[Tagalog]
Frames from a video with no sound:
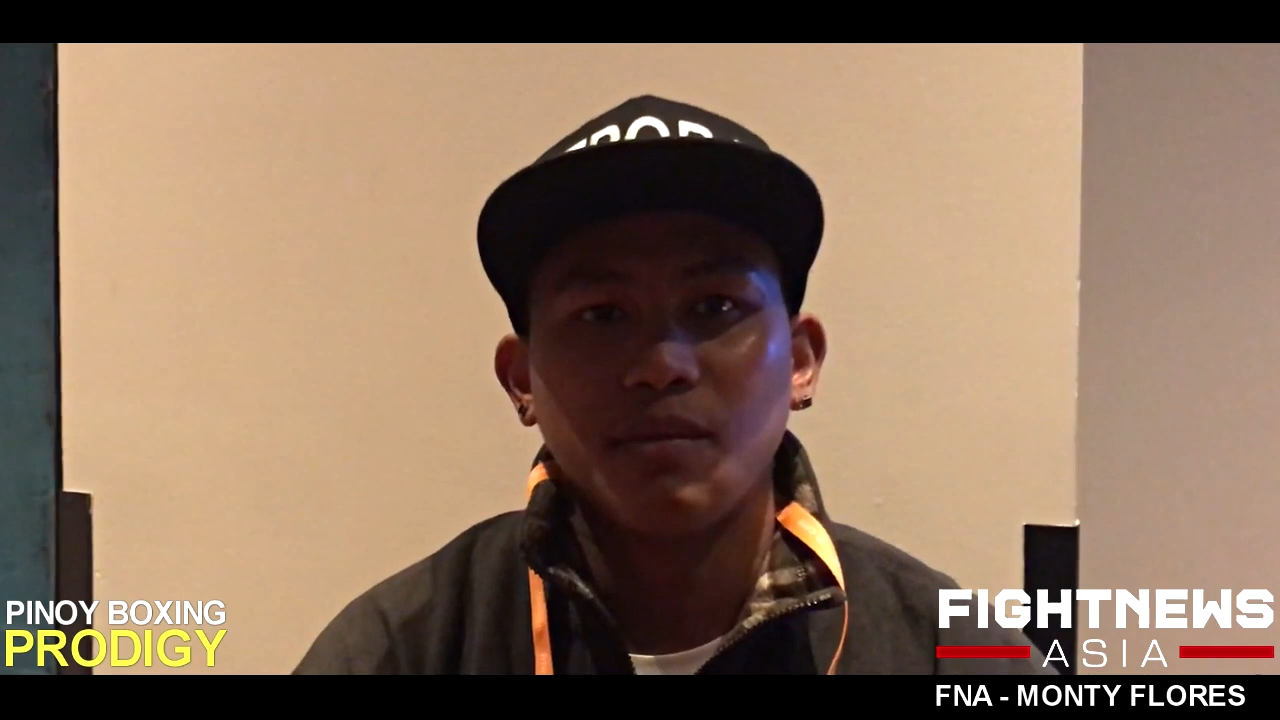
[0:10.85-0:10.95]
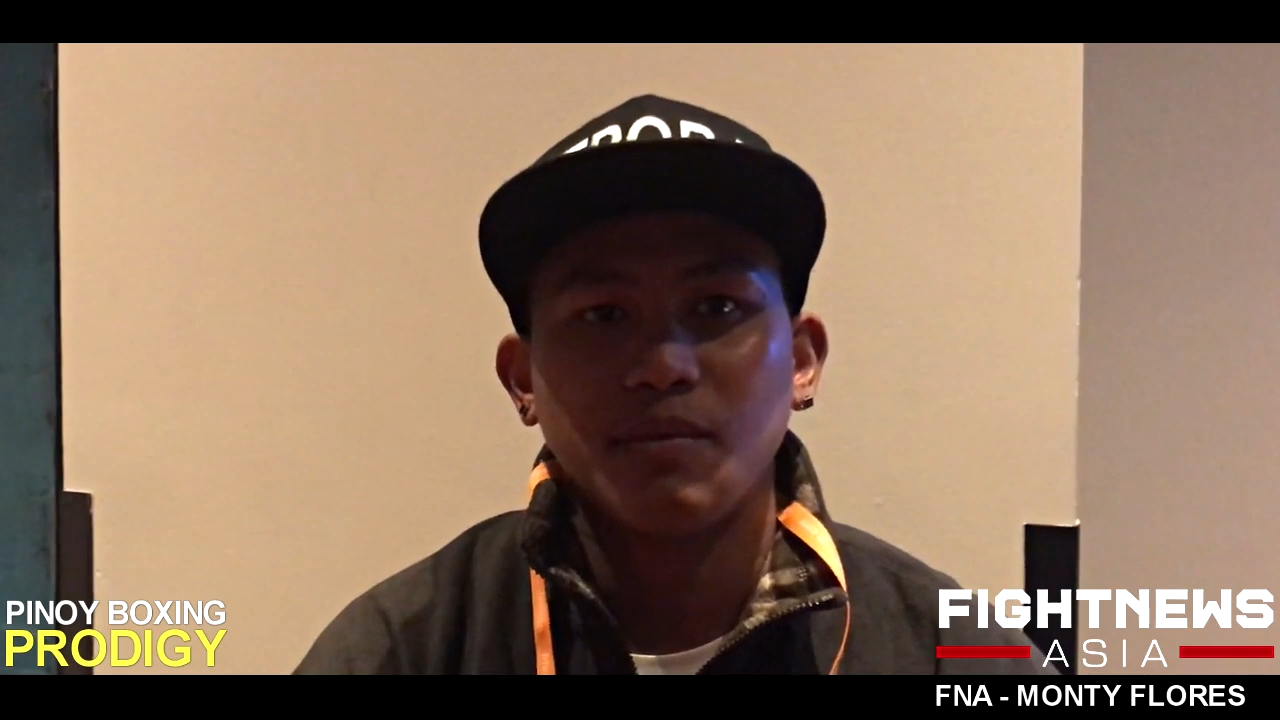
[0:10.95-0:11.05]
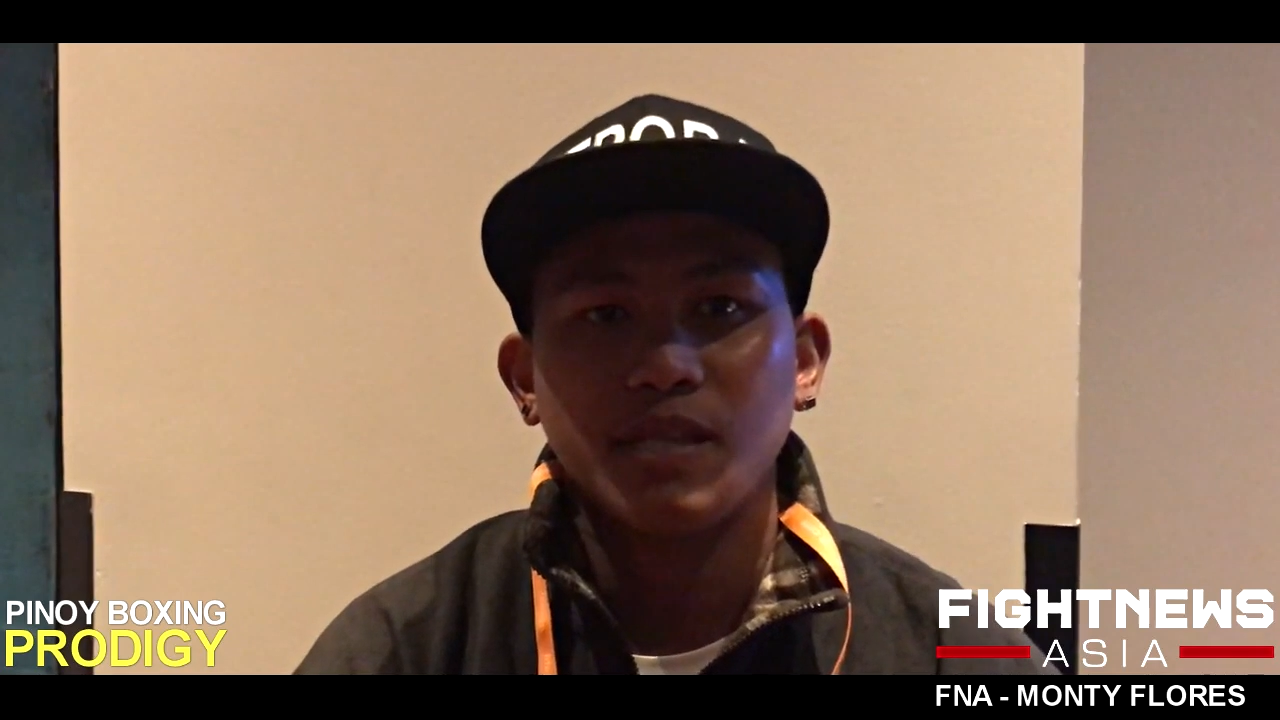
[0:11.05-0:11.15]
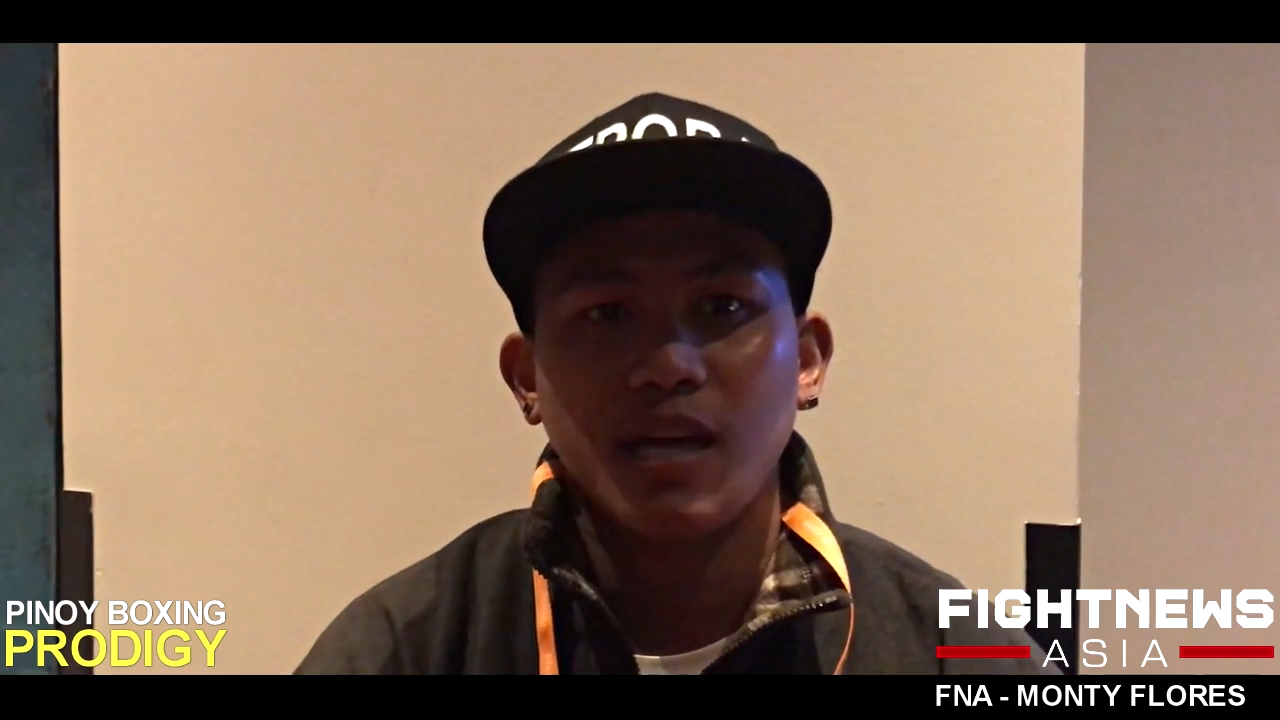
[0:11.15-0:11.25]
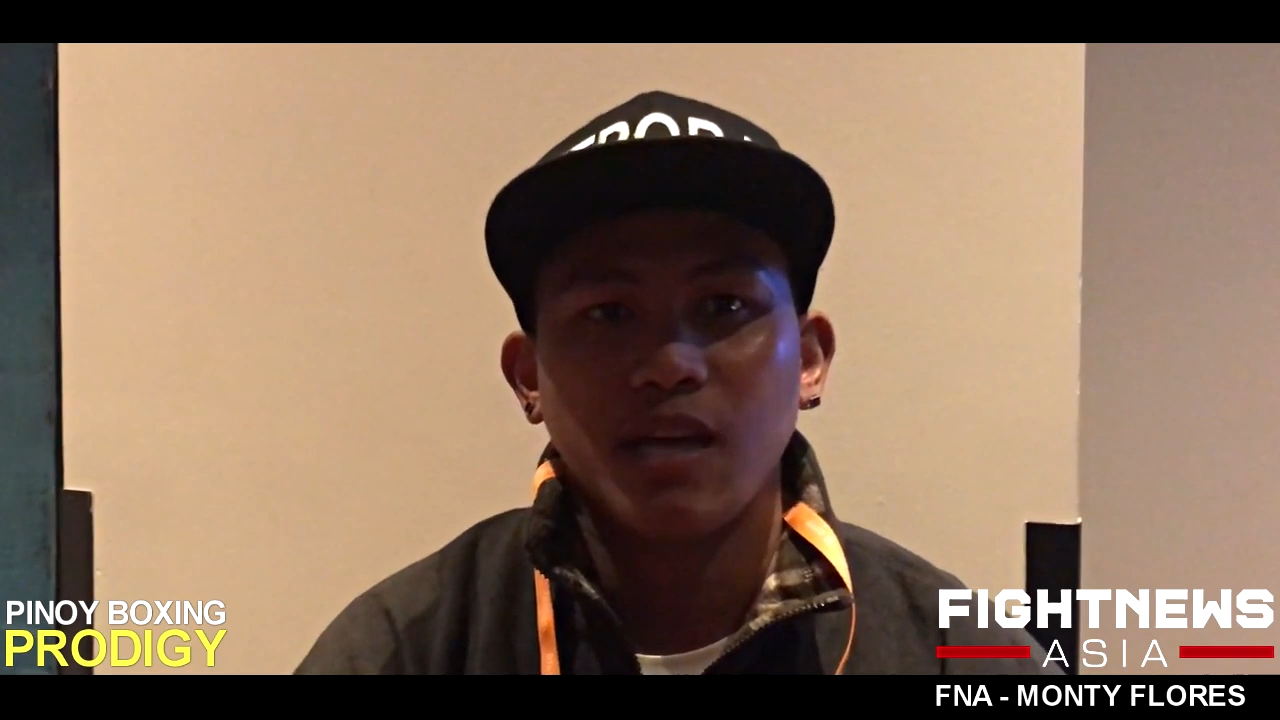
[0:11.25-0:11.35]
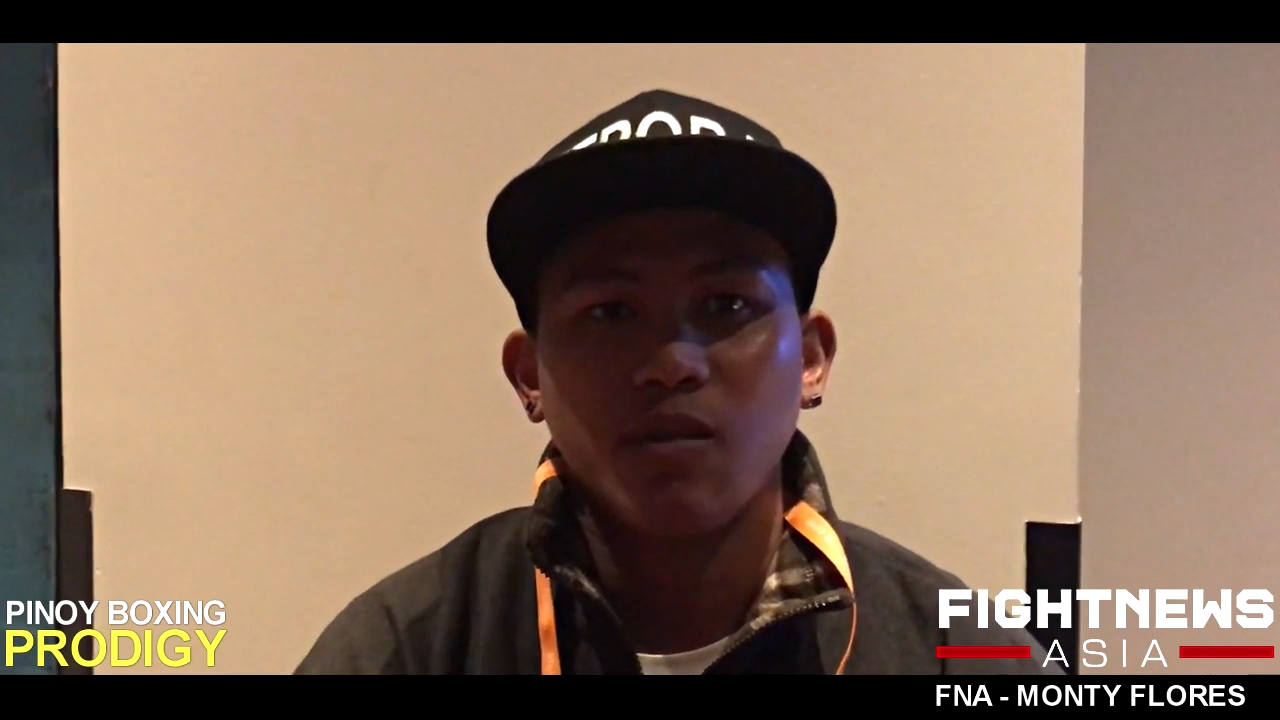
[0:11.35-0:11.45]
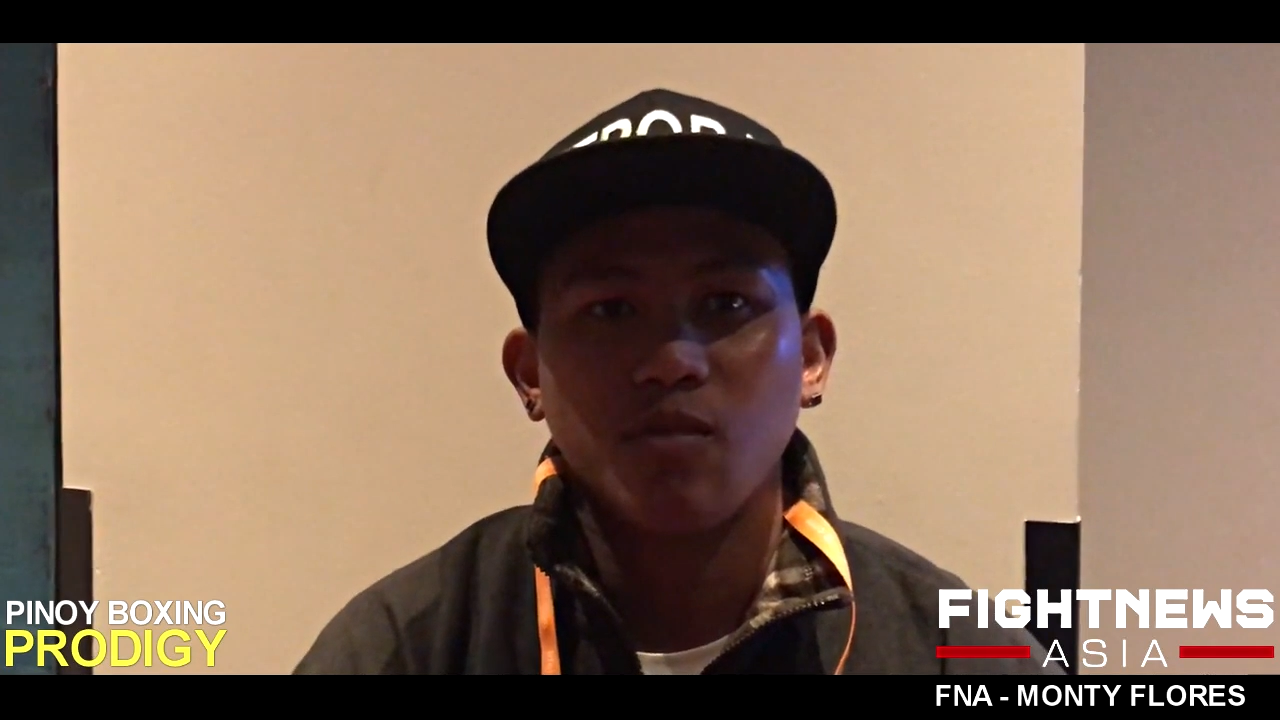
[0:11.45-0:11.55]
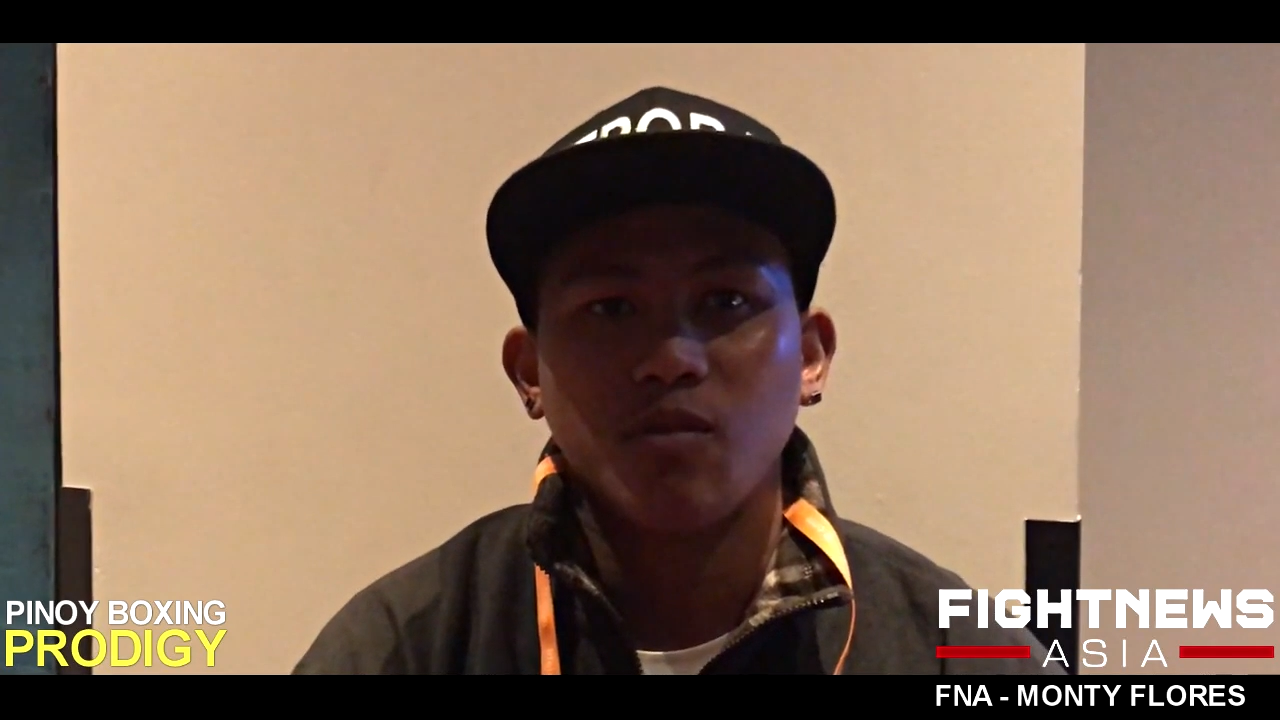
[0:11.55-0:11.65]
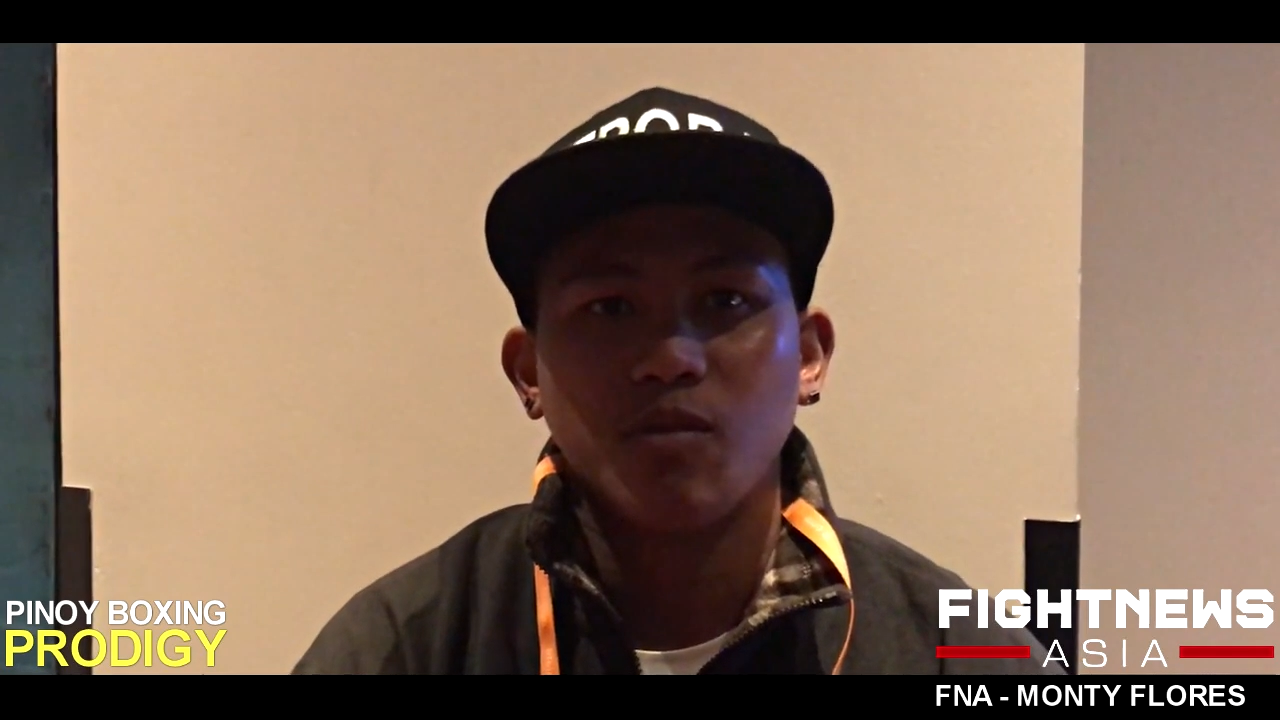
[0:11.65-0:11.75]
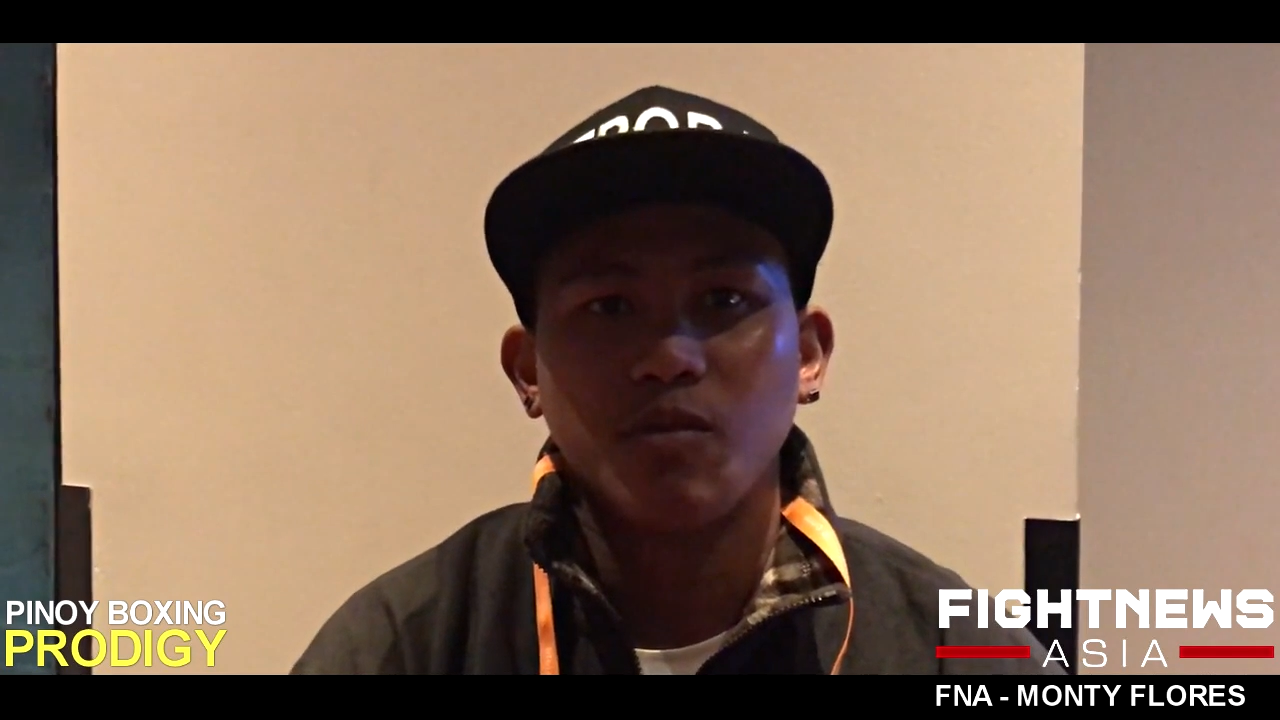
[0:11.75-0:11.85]
sa
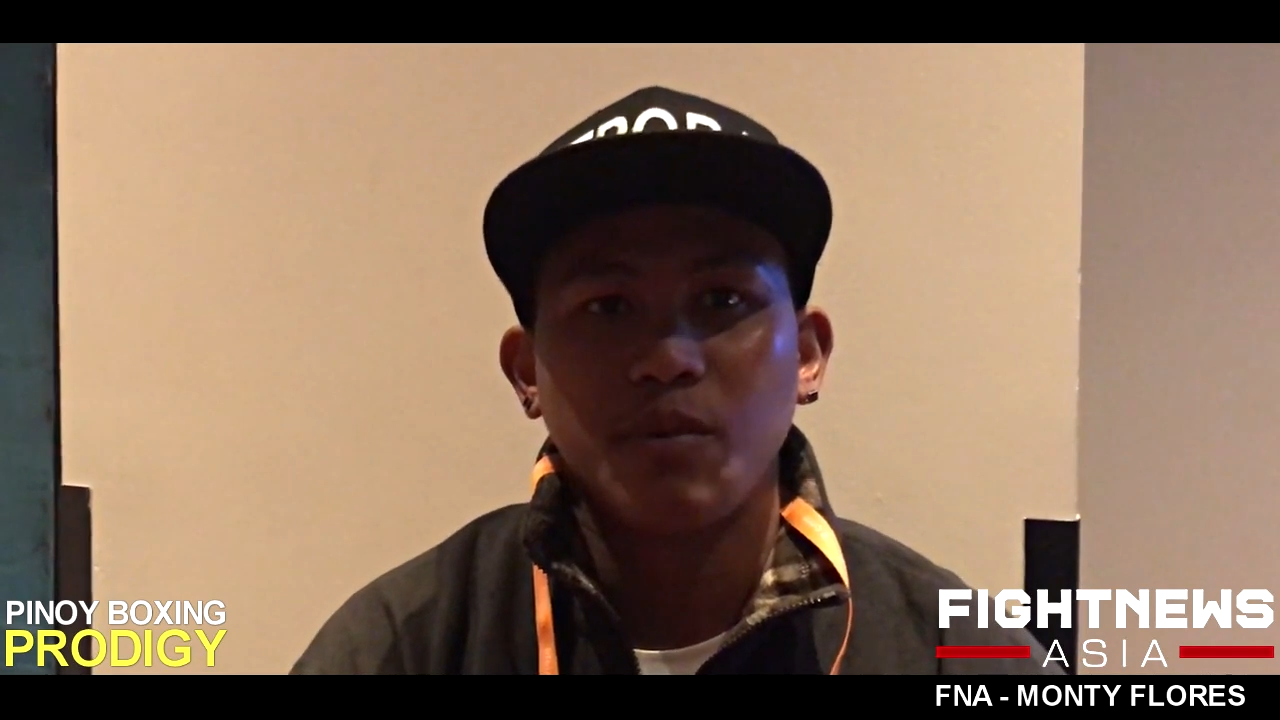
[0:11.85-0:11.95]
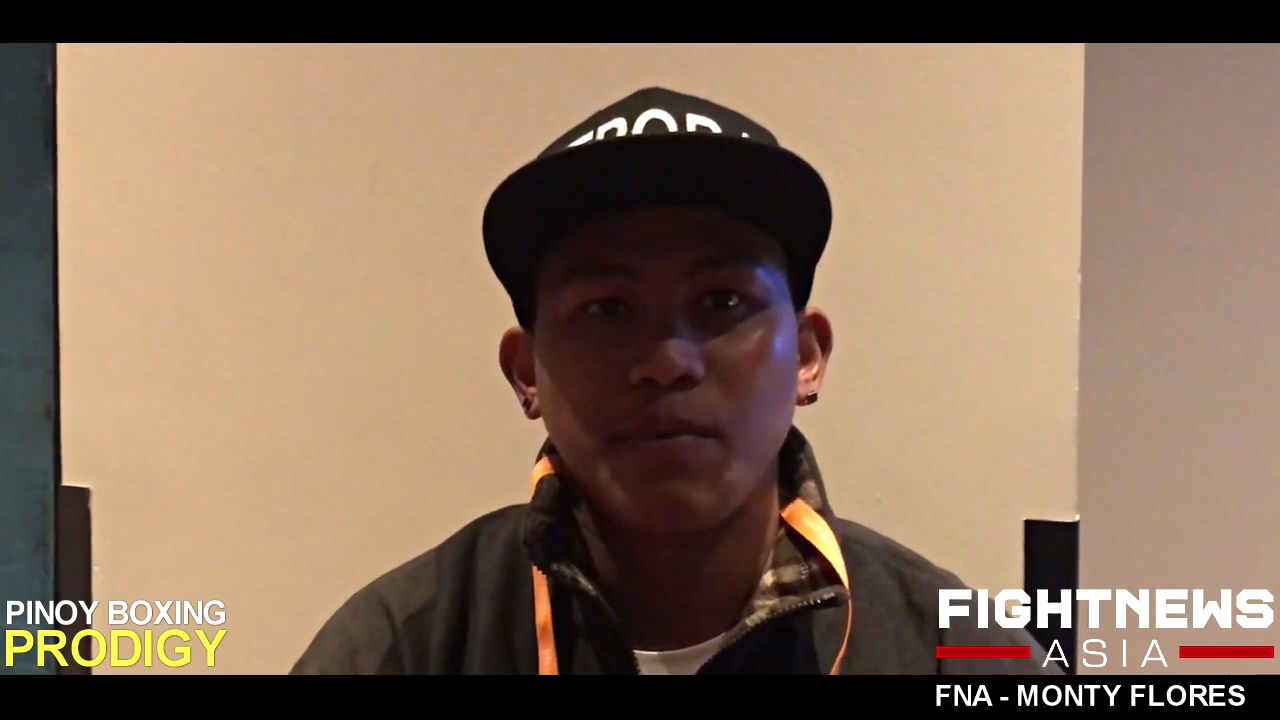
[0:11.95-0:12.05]
yung